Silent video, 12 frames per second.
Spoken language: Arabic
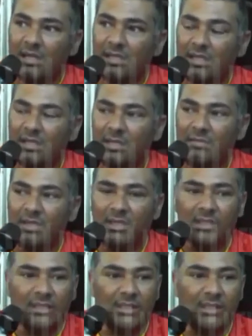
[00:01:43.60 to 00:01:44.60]
قعدت انا
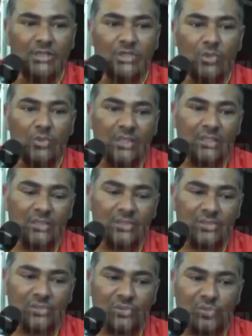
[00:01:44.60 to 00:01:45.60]
من الا جا
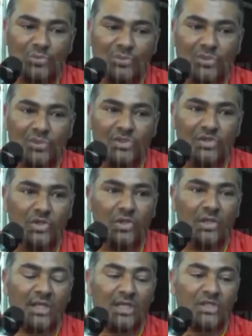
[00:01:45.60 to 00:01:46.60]
واحدين زوج
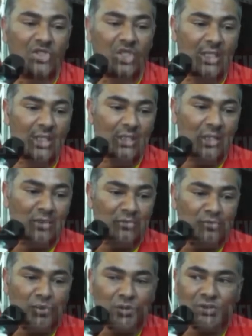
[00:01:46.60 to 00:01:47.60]
بزوج نشري
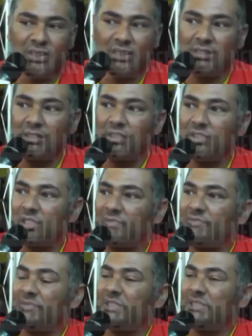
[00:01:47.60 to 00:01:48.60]
عليهم بورسات
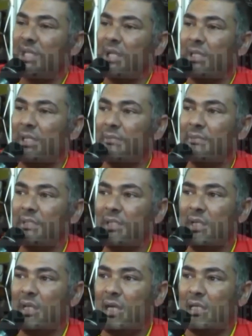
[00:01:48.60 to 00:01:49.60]
شافوني طايح
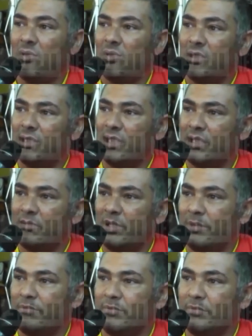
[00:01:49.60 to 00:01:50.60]
حلوا عليا
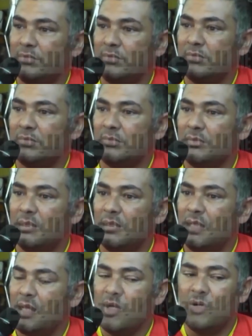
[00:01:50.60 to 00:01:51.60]
الباب
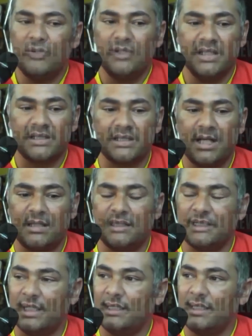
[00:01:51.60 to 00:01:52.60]
هيا والناس
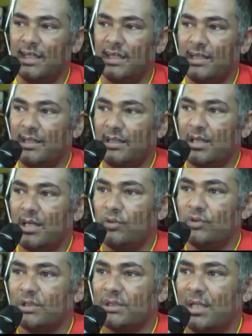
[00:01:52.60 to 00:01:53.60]
دخلت عليا هنا
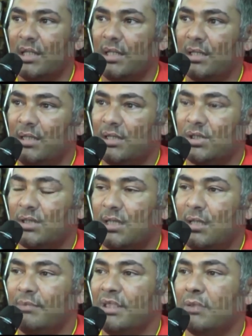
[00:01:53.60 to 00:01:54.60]
قعوني طايح الا
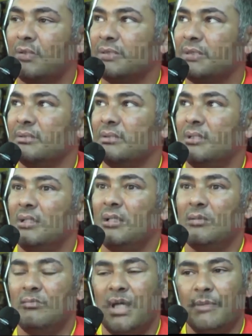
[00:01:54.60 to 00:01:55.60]
جات لابيلونس
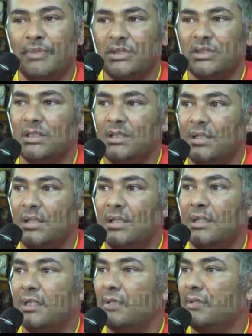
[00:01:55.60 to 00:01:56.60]
ما عبيتش
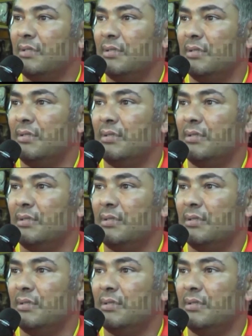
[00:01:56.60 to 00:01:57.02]
الا